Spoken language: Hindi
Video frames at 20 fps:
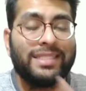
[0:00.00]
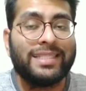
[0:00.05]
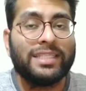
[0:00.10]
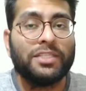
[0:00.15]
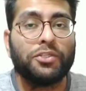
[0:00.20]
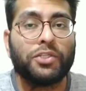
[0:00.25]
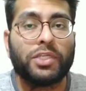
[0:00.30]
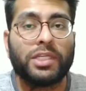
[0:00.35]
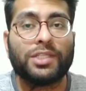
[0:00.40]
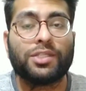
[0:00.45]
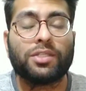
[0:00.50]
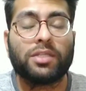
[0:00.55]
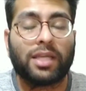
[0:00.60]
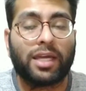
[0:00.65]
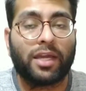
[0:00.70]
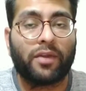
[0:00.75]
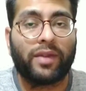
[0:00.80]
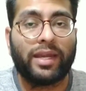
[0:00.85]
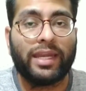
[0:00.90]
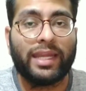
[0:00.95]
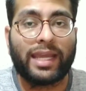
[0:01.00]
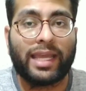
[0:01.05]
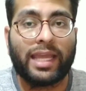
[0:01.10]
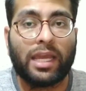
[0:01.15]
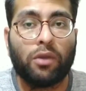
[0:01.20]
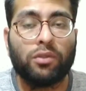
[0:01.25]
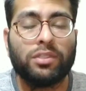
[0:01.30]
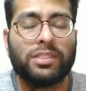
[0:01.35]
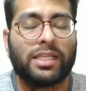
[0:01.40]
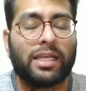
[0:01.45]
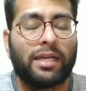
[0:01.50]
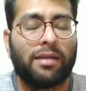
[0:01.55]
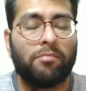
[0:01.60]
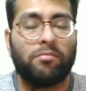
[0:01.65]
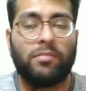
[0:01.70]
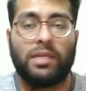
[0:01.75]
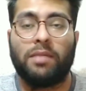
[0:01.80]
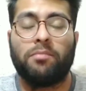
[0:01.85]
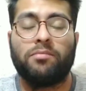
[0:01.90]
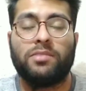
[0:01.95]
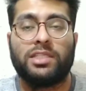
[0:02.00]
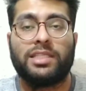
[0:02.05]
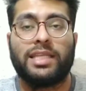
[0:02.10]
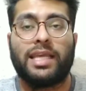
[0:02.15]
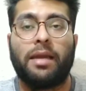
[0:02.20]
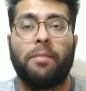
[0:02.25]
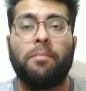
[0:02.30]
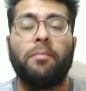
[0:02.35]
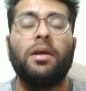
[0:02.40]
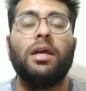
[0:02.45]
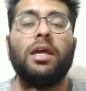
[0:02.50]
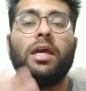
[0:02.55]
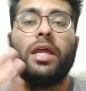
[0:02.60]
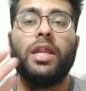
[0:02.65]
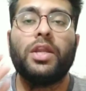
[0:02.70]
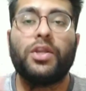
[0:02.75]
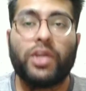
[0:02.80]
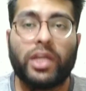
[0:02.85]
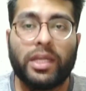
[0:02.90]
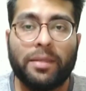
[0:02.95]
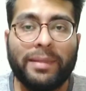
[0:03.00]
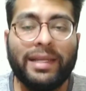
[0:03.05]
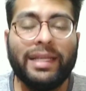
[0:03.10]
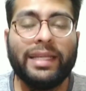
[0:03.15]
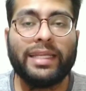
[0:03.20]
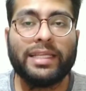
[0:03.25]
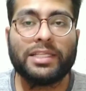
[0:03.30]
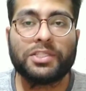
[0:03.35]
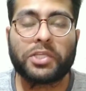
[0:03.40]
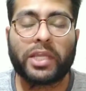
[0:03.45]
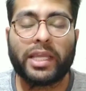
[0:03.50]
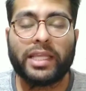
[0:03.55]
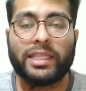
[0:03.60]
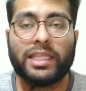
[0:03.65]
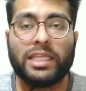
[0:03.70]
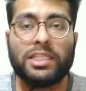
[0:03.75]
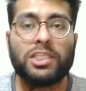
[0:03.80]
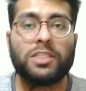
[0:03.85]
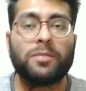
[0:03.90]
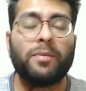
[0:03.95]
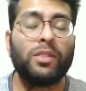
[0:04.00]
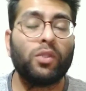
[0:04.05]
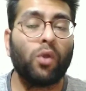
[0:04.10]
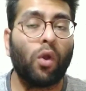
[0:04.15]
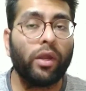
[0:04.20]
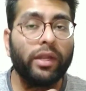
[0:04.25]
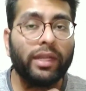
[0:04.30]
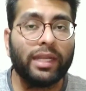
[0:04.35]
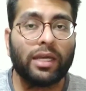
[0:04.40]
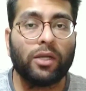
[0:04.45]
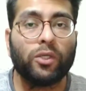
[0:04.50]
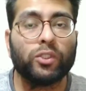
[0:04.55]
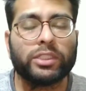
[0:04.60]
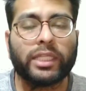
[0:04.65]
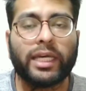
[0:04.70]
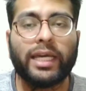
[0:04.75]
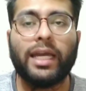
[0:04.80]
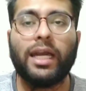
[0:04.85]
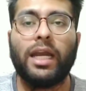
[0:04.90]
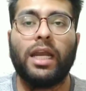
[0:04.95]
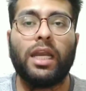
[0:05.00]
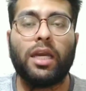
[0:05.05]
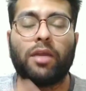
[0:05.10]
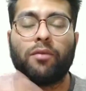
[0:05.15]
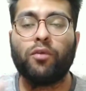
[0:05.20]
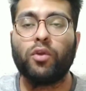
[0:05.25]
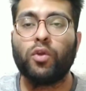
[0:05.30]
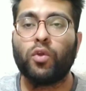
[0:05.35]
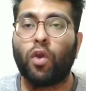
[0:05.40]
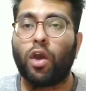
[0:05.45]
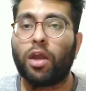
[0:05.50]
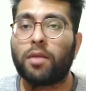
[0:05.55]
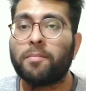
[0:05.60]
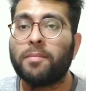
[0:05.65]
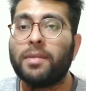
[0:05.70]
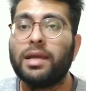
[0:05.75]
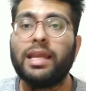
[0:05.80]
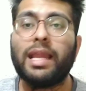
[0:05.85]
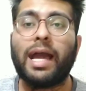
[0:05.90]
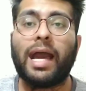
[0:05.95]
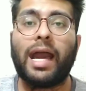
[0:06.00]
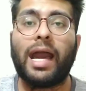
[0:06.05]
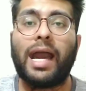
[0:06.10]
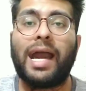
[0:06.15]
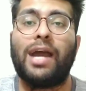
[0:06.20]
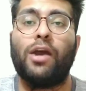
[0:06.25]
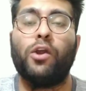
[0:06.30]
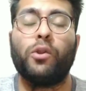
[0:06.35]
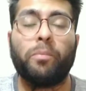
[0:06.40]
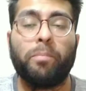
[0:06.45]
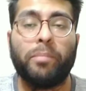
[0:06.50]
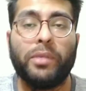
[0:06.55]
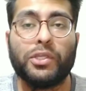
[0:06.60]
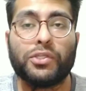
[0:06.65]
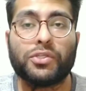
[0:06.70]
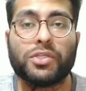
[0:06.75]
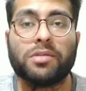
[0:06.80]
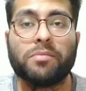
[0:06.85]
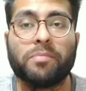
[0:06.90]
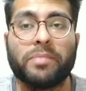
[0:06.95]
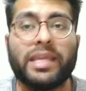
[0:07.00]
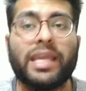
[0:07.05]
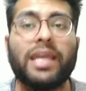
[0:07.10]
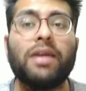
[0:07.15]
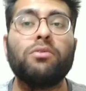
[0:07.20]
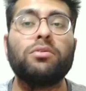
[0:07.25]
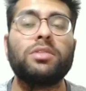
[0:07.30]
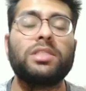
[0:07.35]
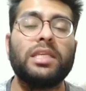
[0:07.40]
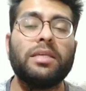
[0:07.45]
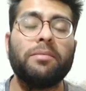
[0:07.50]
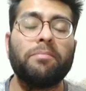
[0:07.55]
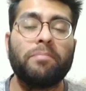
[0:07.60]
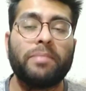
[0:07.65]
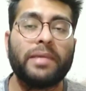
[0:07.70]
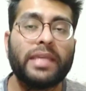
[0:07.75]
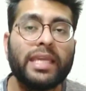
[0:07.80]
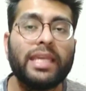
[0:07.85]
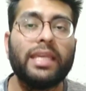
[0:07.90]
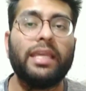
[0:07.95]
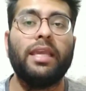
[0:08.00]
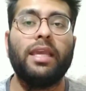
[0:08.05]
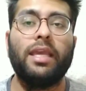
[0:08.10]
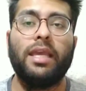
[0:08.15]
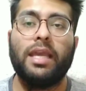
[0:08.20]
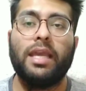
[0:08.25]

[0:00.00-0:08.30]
इसी टेस्ट करवाने आया हो इसका मतलब जिसे हम ट्रेडमिल टेस्ट कहते हैं जिसमें दौड़ना होता है अगर वो नॉर्मल आउट पेशेंट भी है उसे भी